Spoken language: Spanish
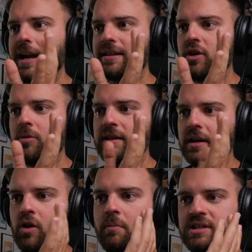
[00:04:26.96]
paleta
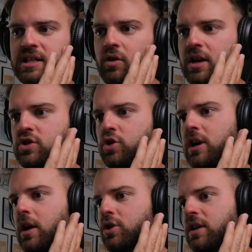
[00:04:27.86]
cromática. Comenzaste con
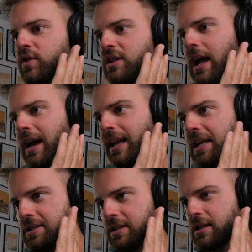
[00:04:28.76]
azules, luego te fuiste a
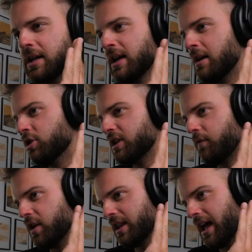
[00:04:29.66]
grises, luego te
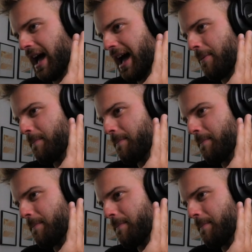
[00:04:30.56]
fuiste a